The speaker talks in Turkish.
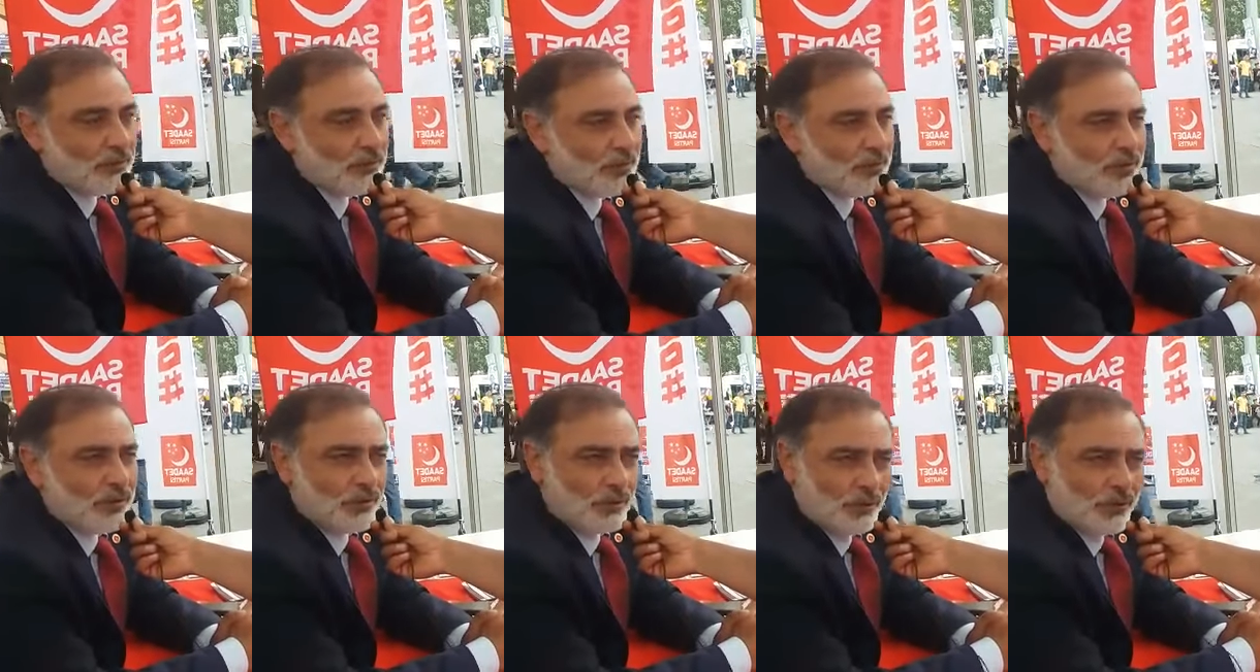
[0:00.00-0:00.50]

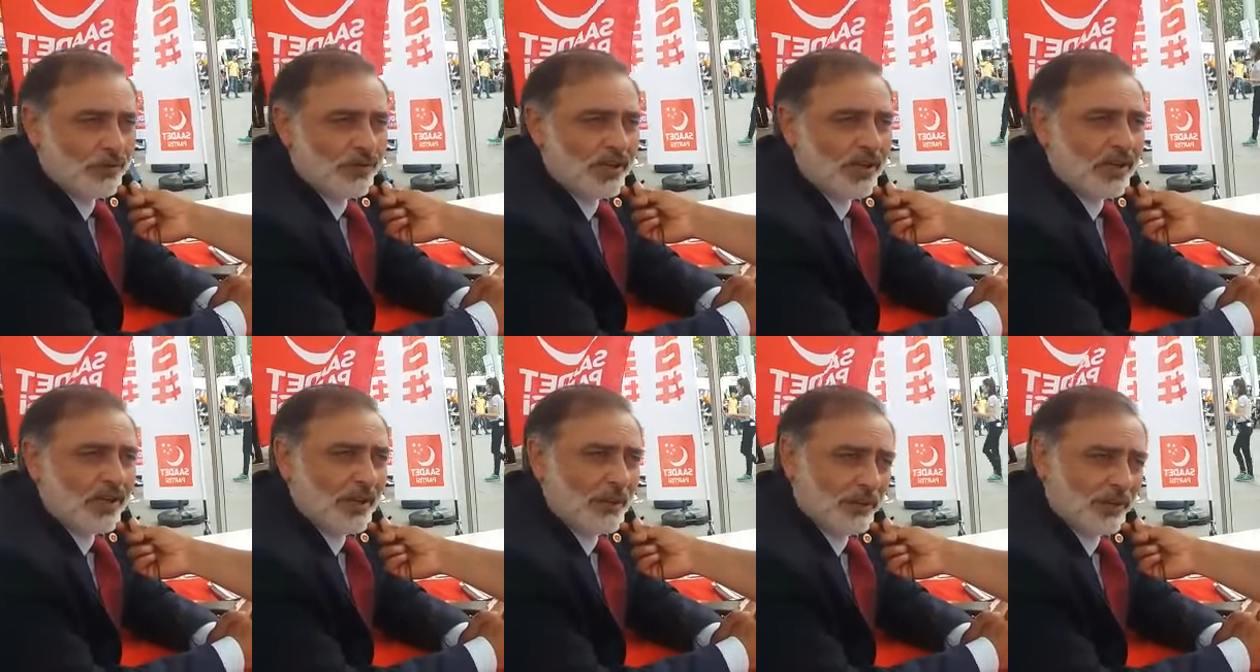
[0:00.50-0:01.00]
Çünkü
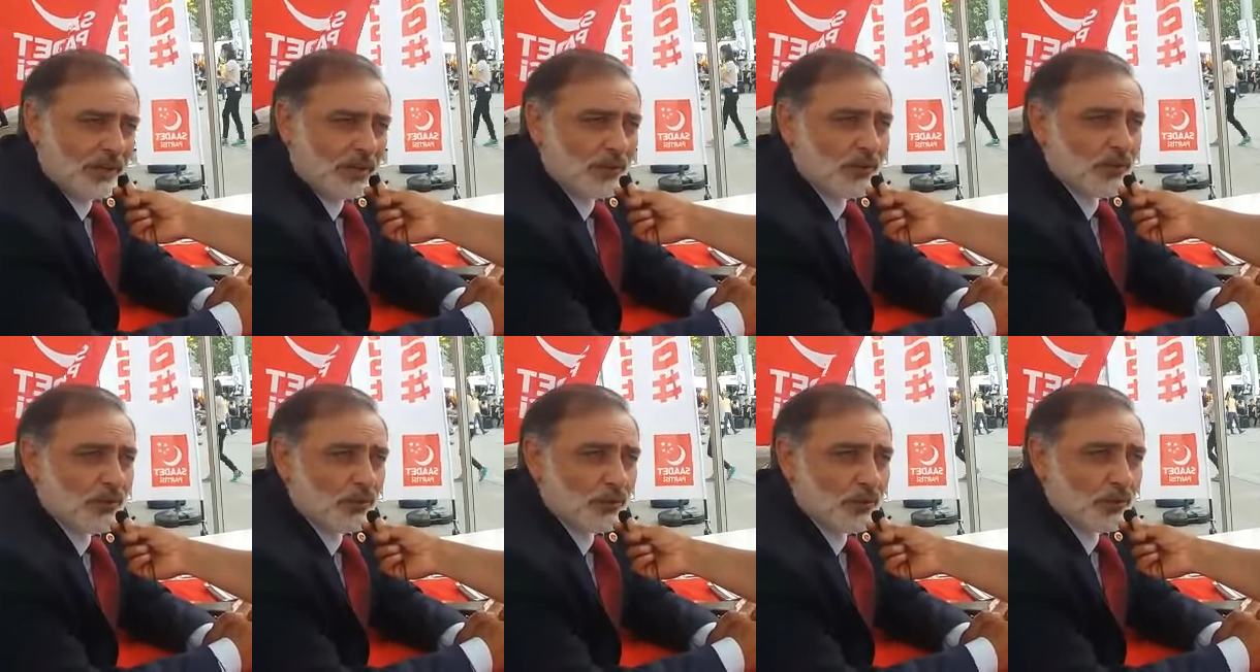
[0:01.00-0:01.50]
Türkiye
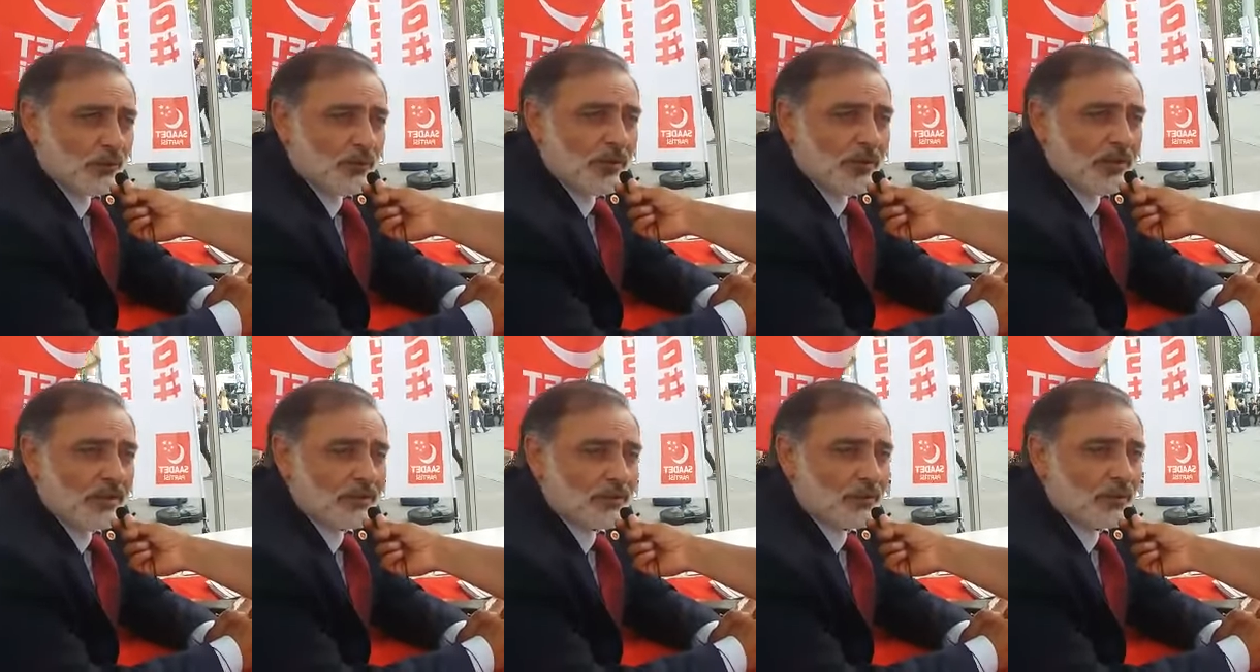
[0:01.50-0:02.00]
kamplaşmış
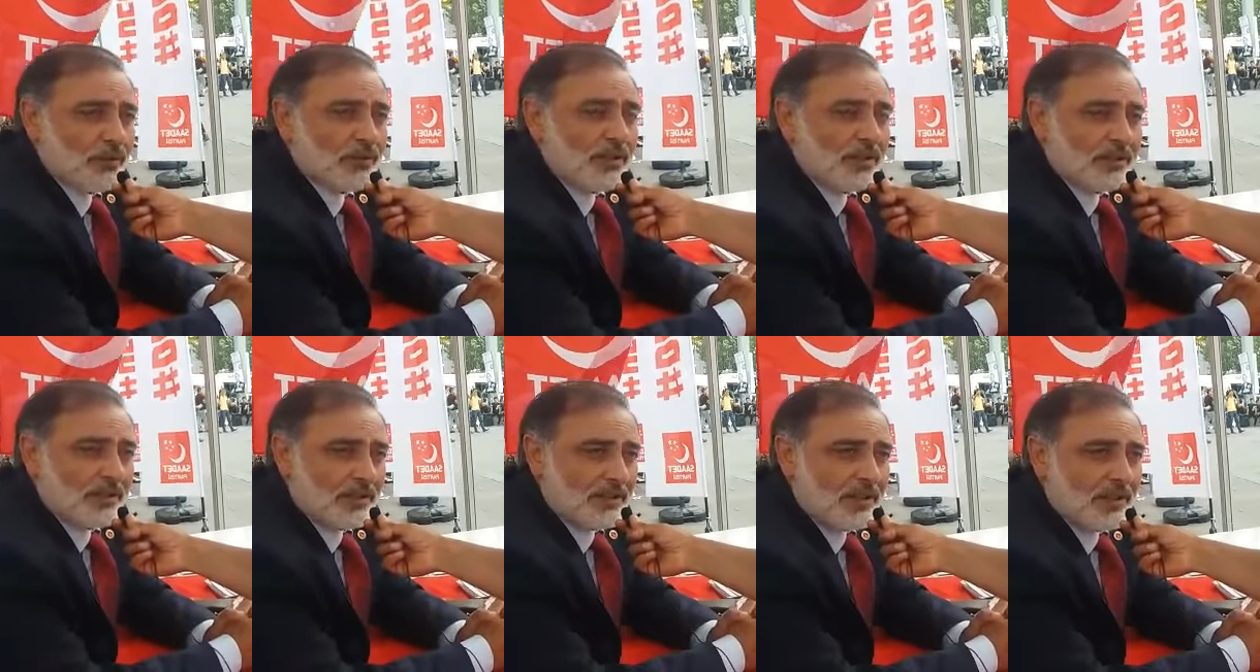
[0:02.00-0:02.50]
durumda son
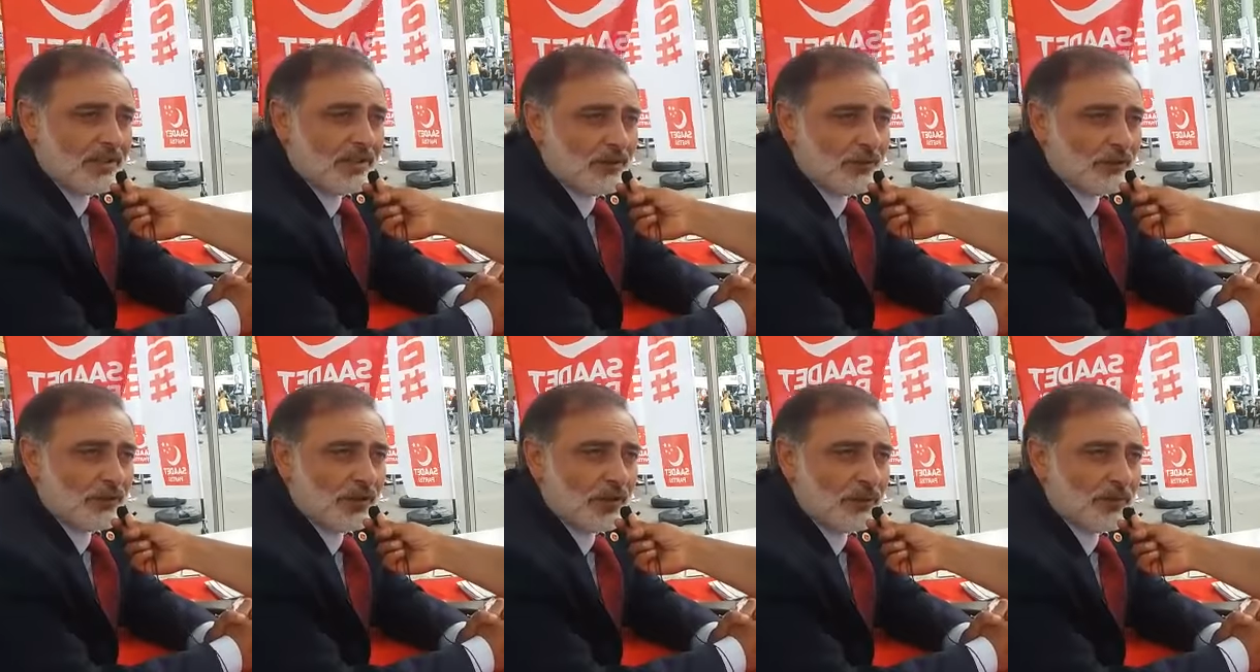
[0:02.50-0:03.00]

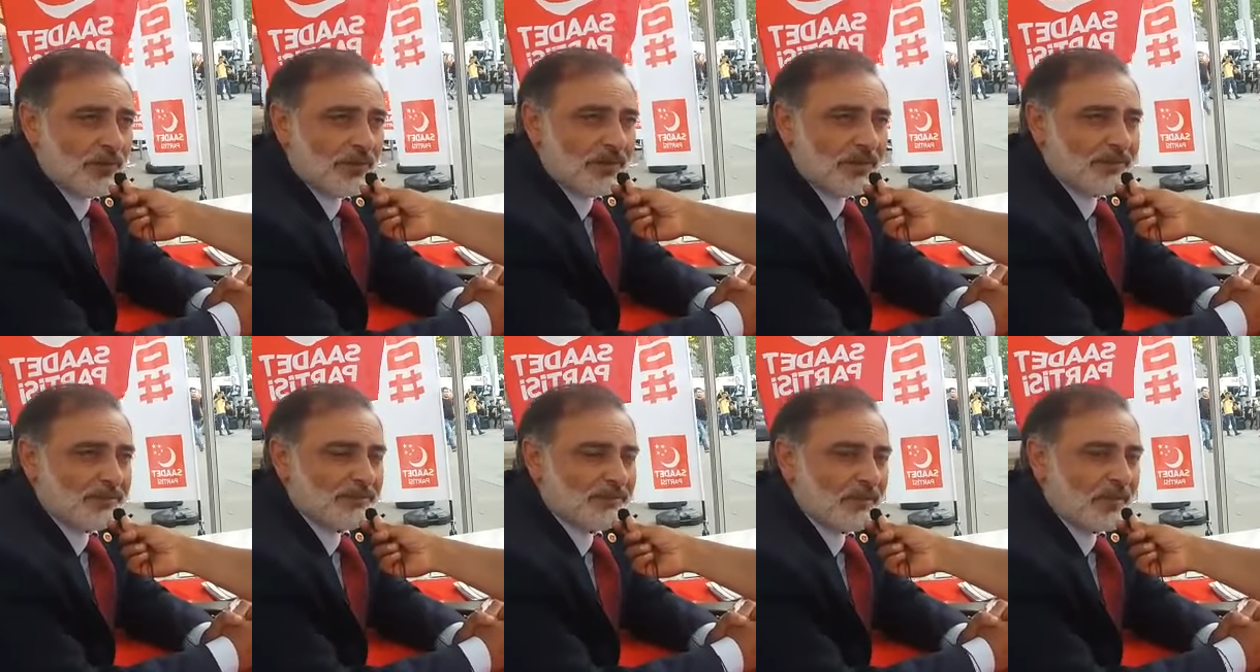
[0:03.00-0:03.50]
iktidarın
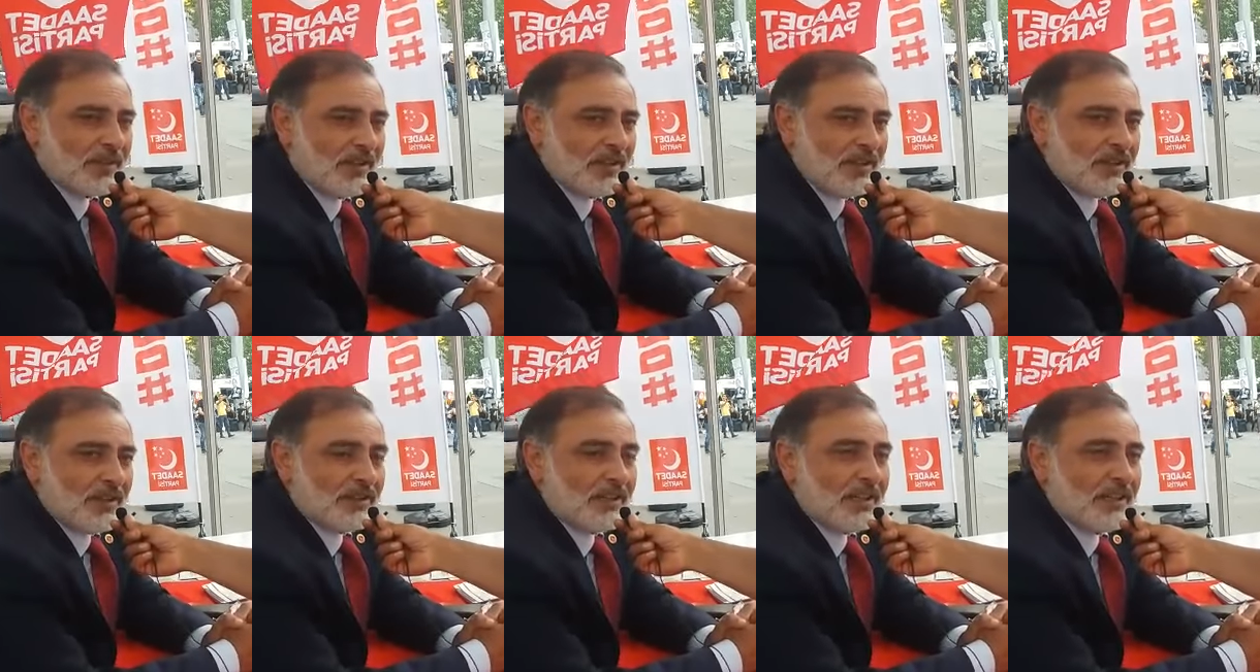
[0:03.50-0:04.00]
döneminde.
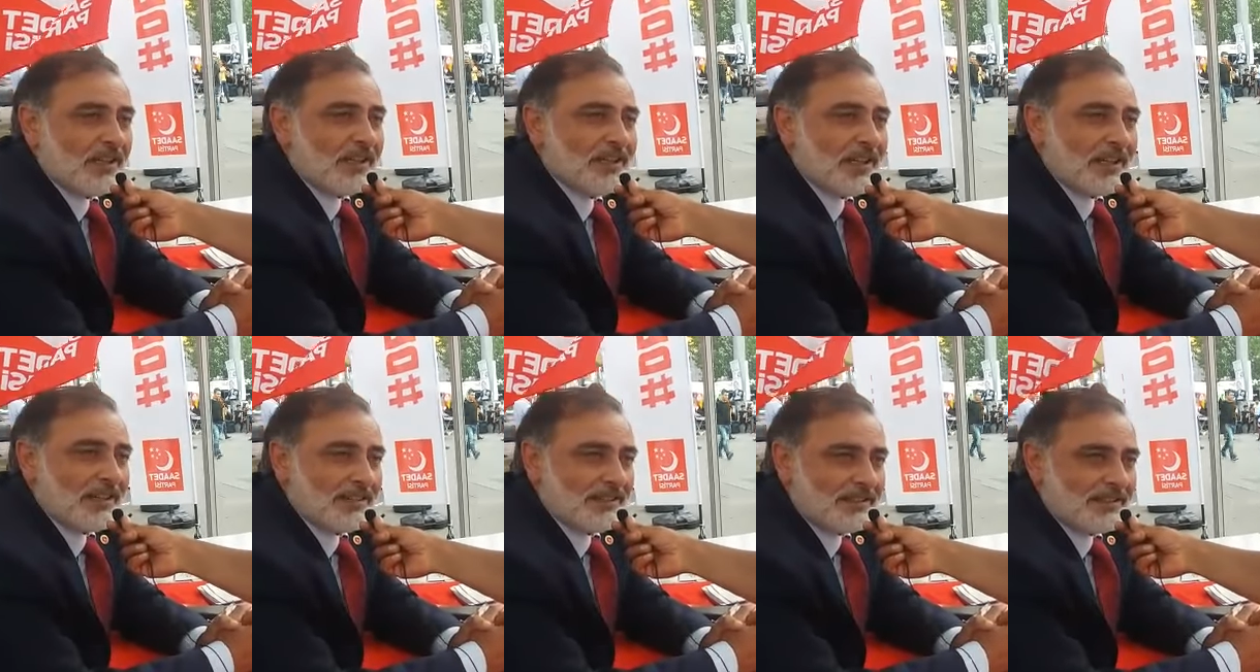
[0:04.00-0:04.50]

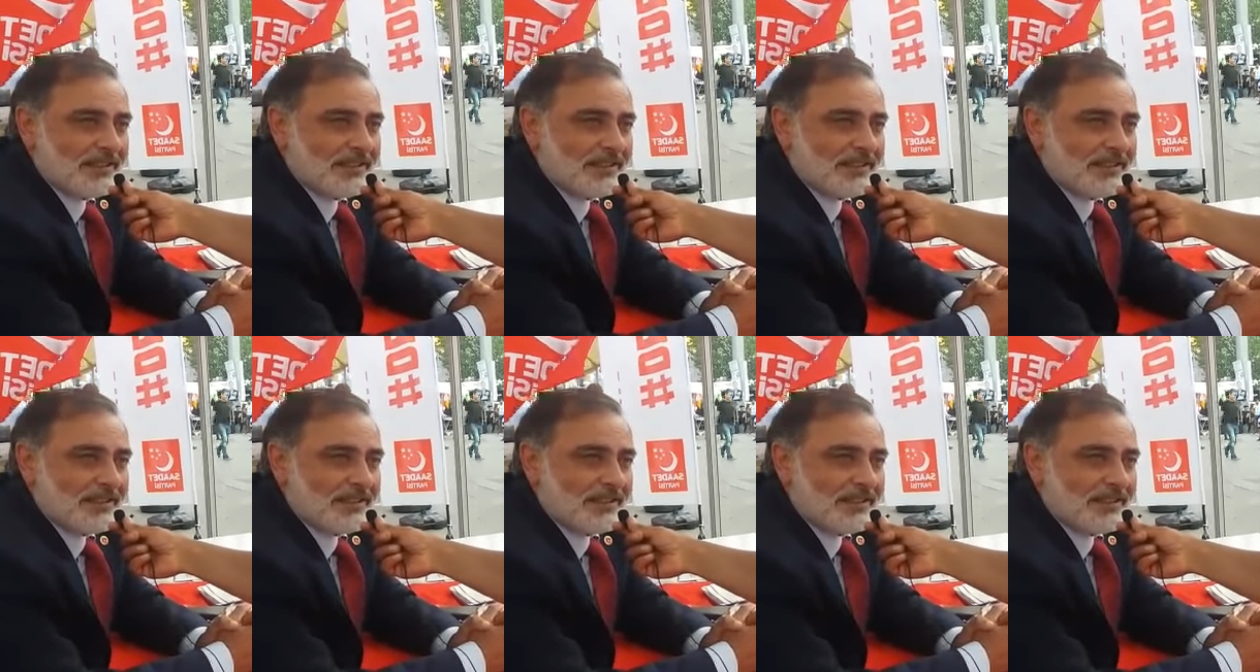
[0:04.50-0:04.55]
Yeniden